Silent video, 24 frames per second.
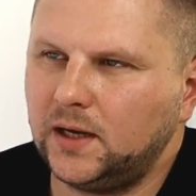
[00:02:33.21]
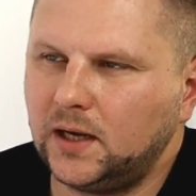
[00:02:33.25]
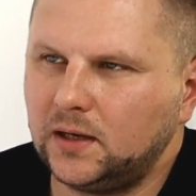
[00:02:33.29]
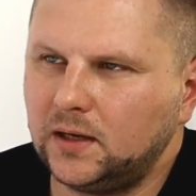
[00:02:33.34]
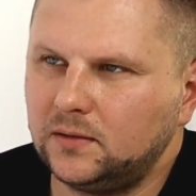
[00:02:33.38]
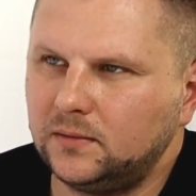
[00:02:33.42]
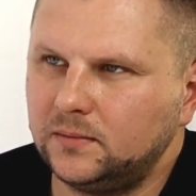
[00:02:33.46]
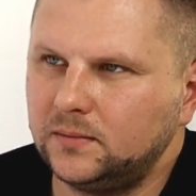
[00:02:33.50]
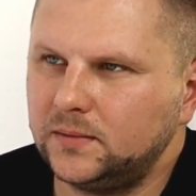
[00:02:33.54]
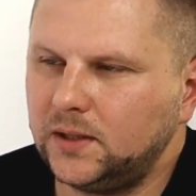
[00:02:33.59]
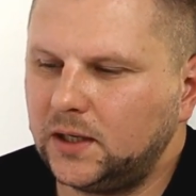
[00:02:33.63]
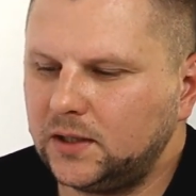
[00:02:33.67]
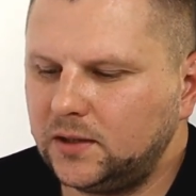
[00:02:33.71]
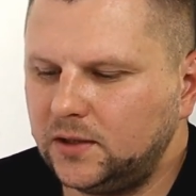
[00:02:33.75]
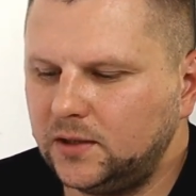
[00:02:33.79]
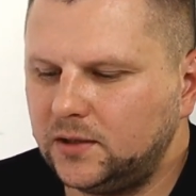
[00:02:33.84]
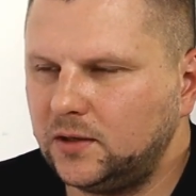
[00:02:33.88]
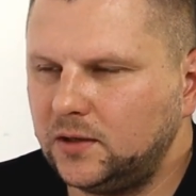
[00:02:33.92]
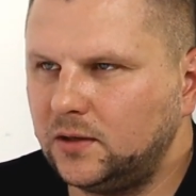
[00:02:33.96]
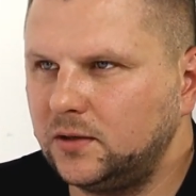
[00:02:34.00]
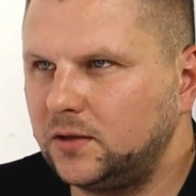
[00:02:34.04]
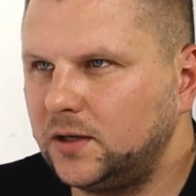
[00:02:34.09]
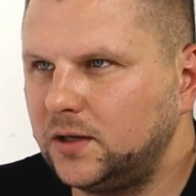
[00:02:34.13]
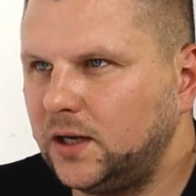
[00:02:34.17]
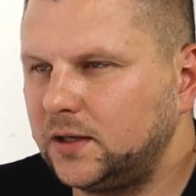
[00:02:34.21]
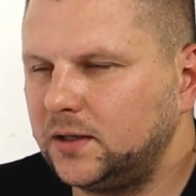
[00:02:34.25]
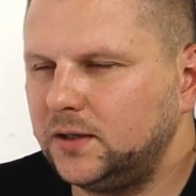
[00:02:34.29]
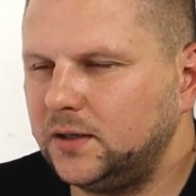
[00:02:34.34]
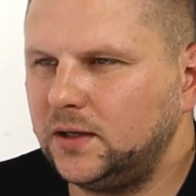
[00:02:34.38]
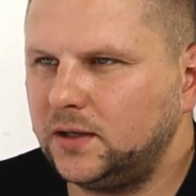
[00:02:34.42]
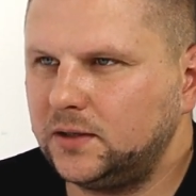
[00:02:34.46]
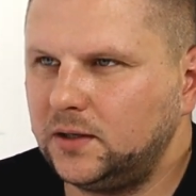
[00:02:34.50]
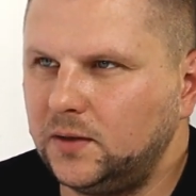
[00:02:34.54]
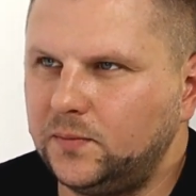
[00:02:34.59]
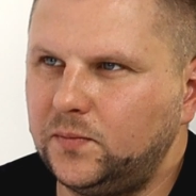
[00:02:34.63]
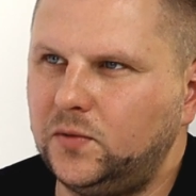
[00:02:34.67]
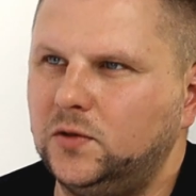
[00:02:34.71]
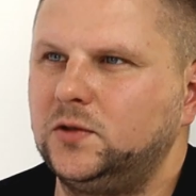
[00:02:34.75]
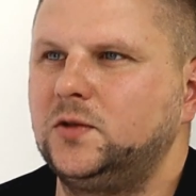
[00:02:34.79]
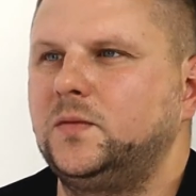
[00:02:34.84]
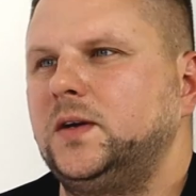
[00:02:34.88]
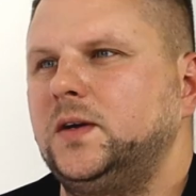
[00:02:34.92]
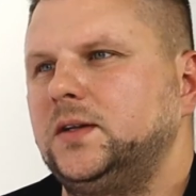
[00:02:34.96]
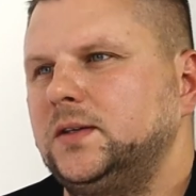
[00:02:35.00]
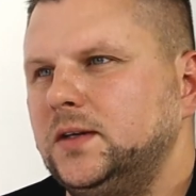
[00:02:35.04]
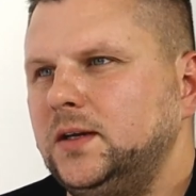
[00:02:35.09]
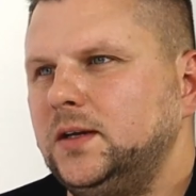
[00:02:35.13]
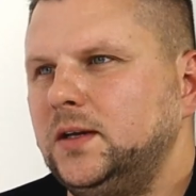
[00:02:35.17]
Jak, jaki kolor, jaki, jaki
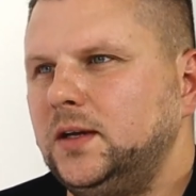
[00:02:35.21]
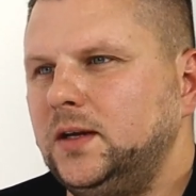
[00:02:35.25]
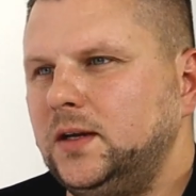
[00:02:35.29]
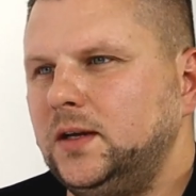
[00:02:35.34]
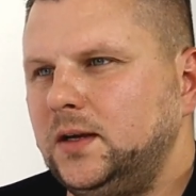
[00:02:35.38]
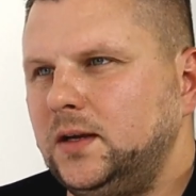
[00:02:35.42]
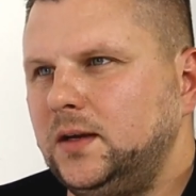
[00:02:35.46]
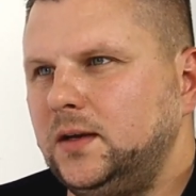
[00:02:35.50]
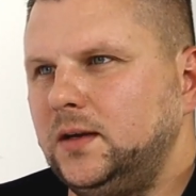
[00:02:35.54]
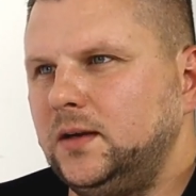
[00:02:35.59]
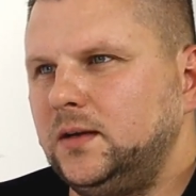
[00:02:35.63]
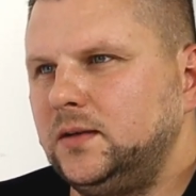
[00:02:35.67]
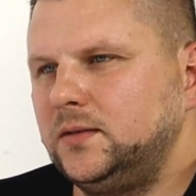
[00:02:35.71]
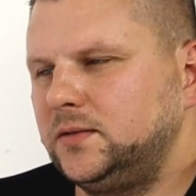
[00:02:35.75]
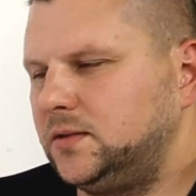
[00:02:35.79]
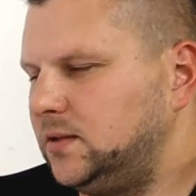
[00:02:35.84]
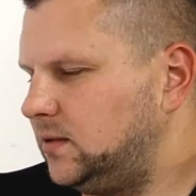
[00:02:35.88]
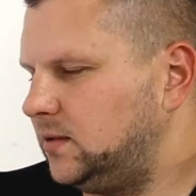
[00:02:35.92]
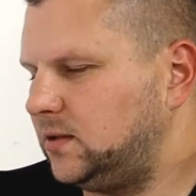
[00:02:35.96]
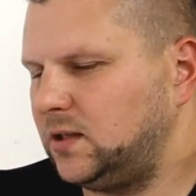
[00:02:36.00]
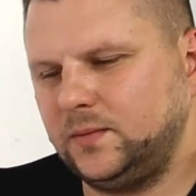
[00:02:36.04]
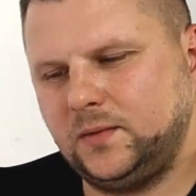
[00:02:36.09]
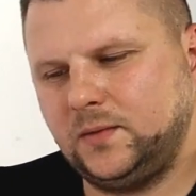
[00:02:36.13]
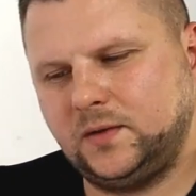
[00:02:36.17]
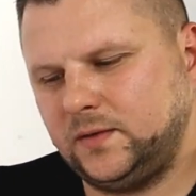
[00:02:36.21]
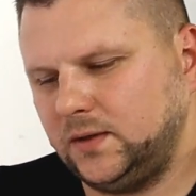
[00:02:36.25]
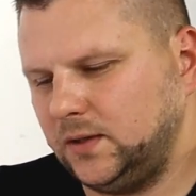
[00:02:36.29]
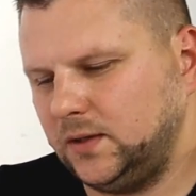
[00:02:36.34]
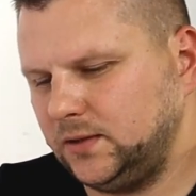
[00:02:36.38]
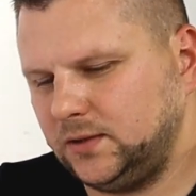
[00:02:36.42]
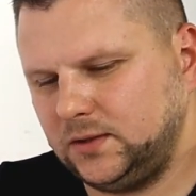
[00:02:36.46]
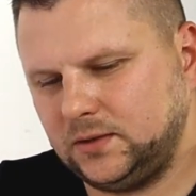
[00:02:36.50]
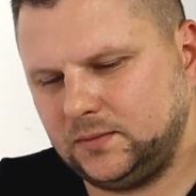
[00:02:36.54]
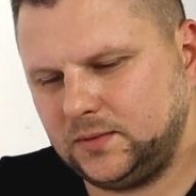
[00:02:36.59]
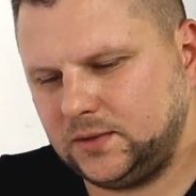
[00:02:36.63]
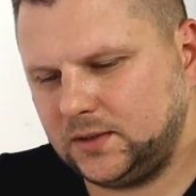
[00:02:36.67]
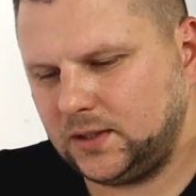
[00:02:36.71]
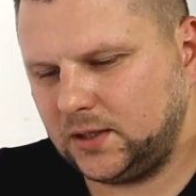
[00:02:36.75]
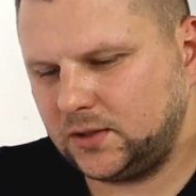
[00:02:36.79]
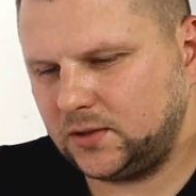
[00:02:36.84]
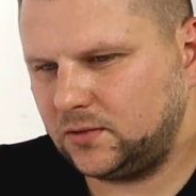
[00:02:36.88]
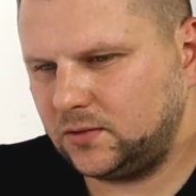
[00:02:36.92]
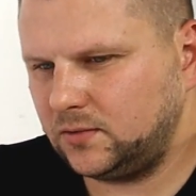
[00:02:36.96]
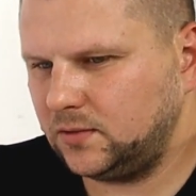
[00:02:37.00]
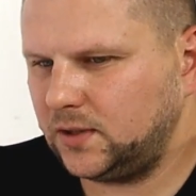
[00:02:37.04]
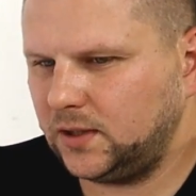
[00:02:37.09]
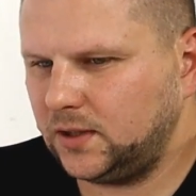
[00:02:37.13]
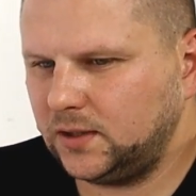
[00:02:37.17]
podkład. Czyli systemowo. Systemowo lecimy,
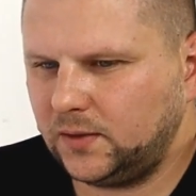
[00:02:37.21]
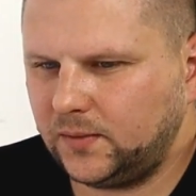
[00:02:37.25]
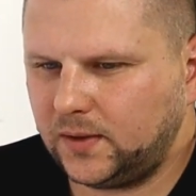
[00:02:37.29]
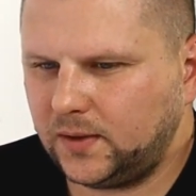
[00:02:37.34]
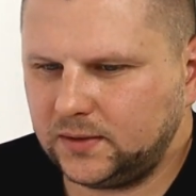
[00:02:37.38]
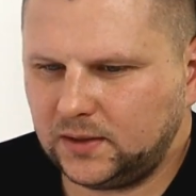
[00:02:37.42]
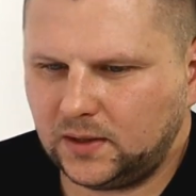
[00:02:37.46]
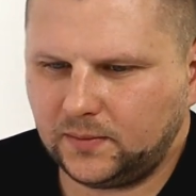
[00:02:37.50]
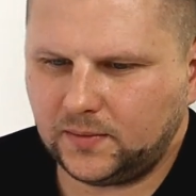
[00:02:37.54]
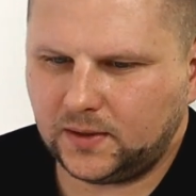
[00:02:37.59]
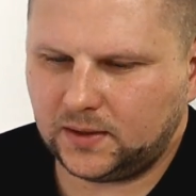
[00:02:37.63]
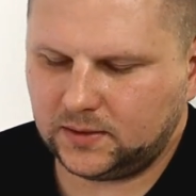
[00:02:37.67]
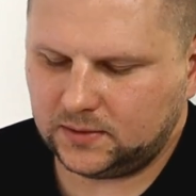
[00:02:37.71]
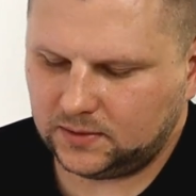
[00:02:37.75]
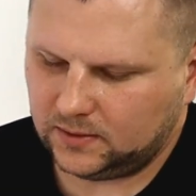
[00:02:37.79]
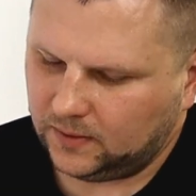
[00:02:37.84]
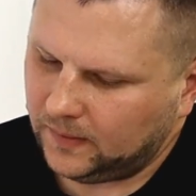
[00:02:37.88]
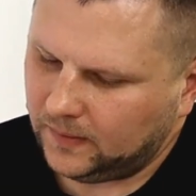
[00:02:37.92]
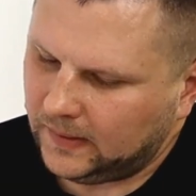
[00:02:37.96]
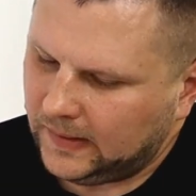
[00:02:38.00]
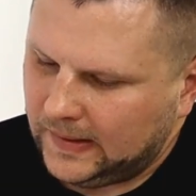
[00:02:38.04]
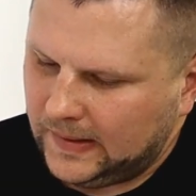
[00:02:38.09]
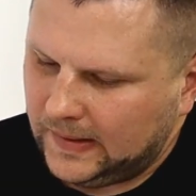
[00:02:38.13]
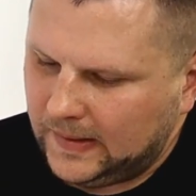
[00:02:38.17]
także tutaj nie ma, nie ma co.